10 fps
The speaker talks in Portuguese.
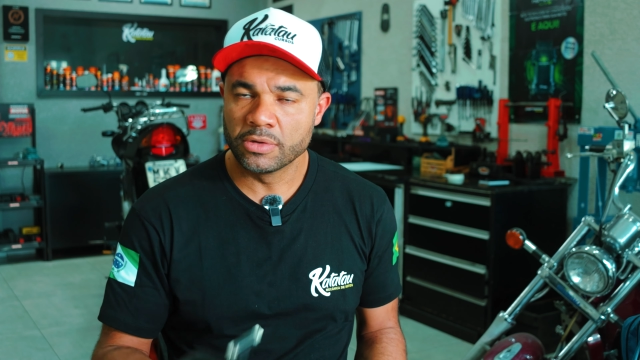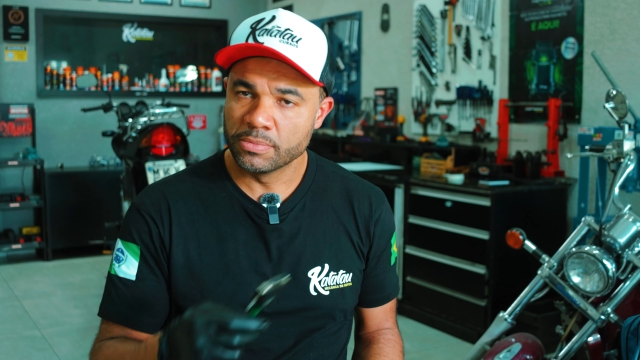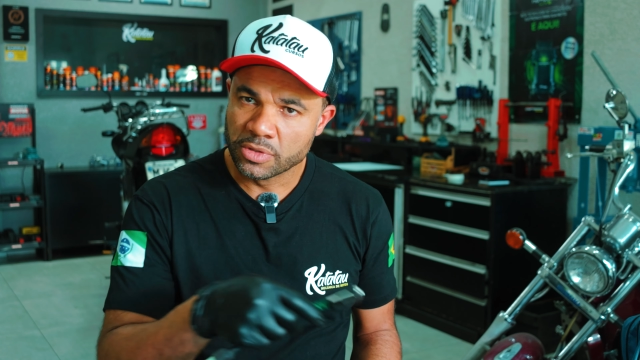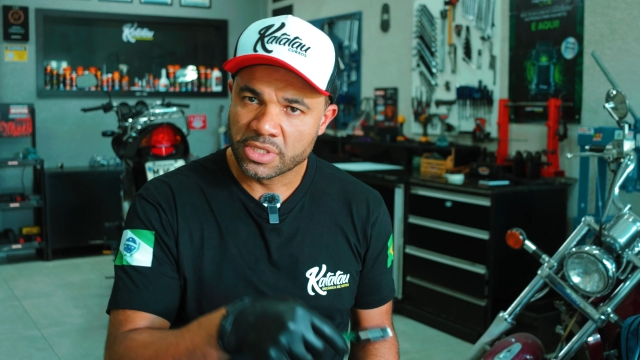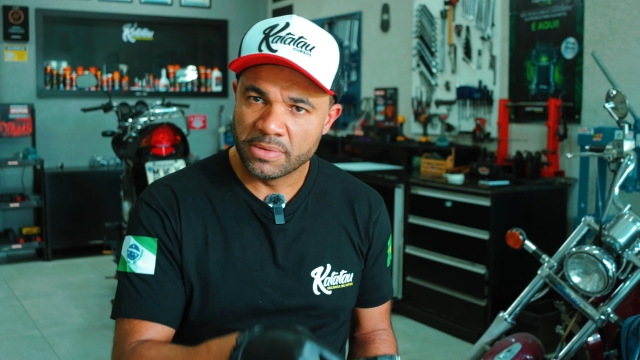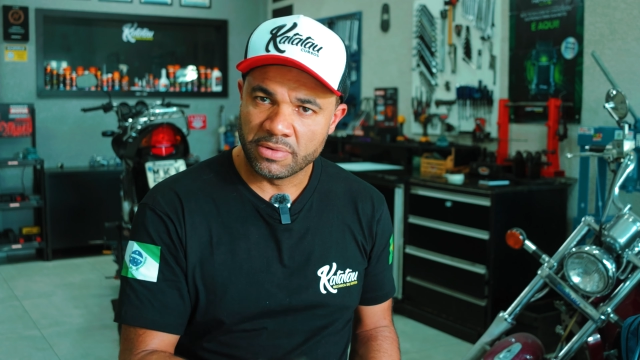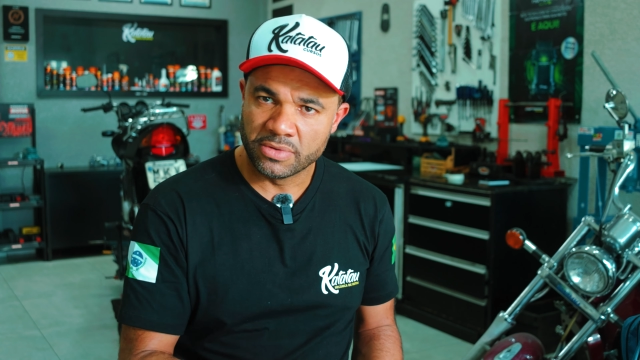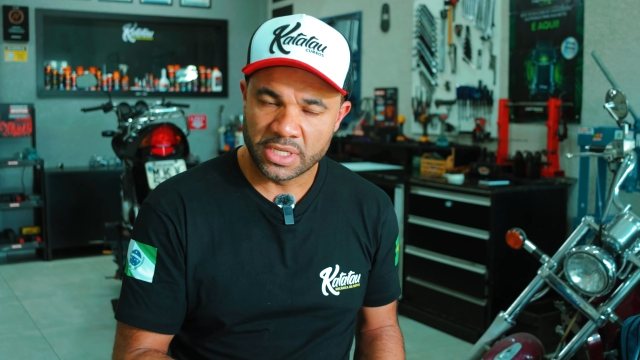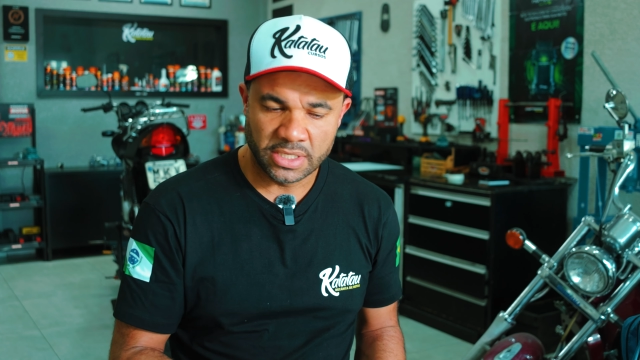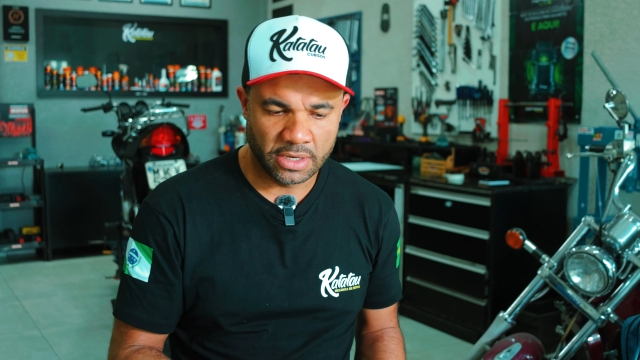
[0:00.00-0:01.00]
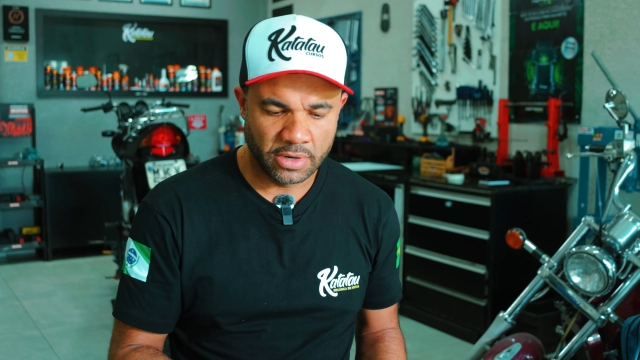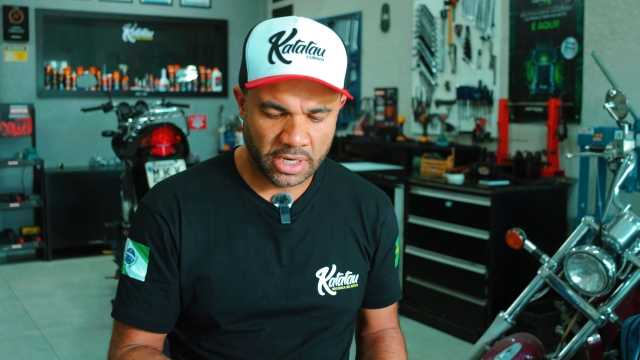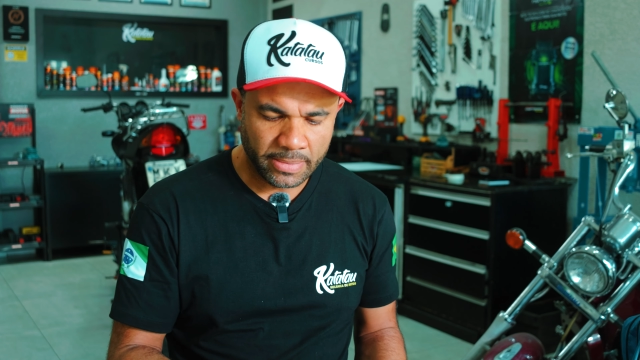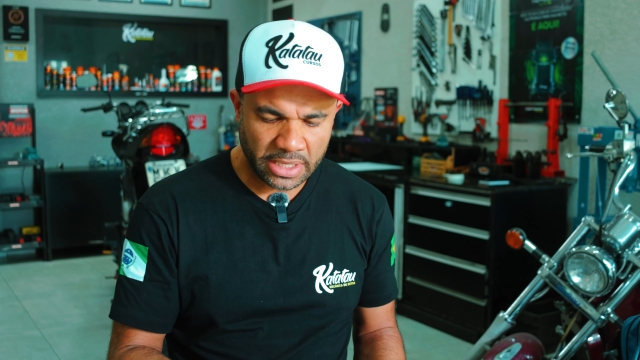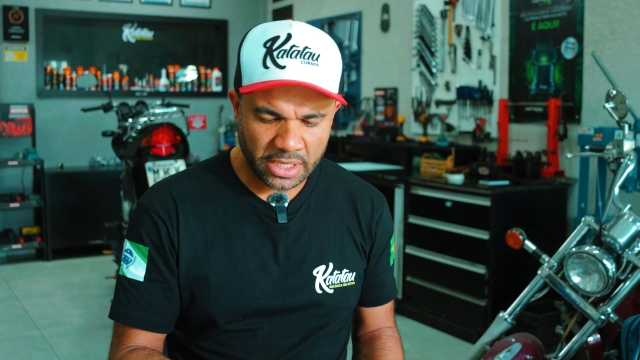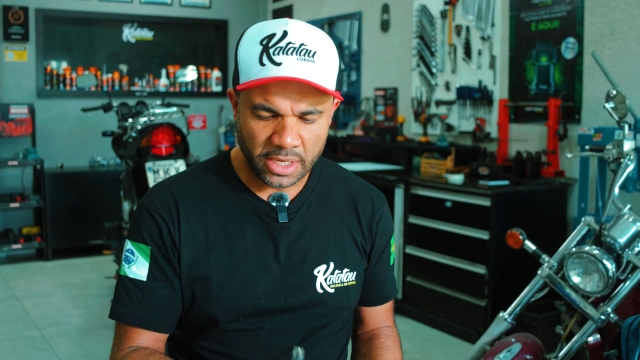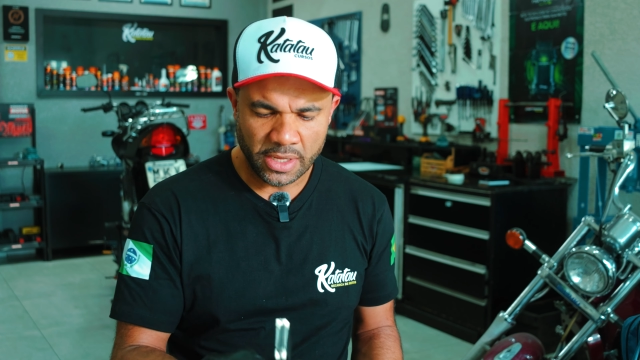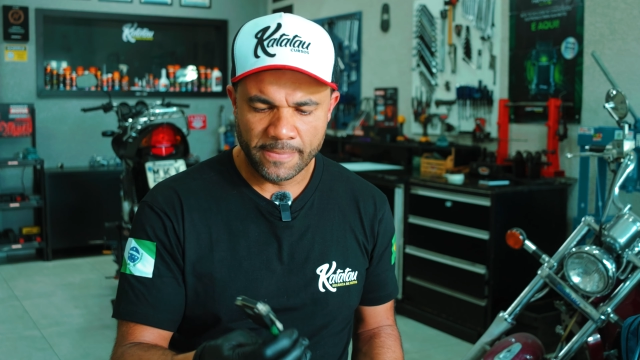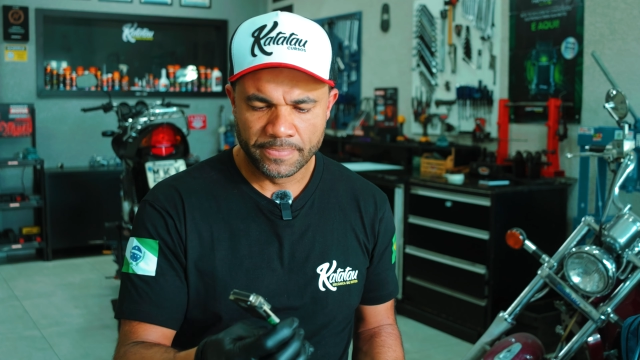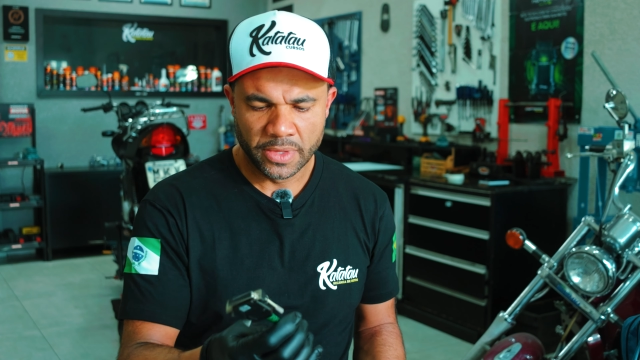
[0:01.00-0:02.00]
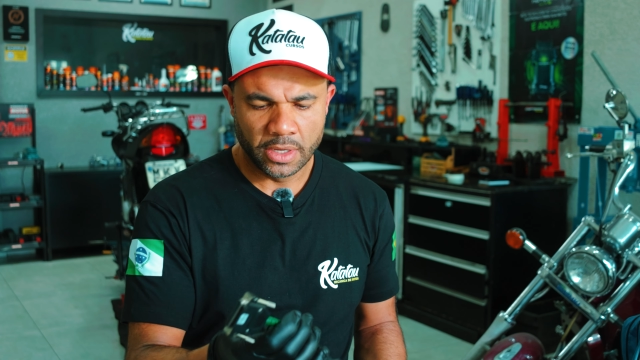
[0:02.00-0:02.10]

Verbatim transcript: que eu mostrei para vocês agora da bateria,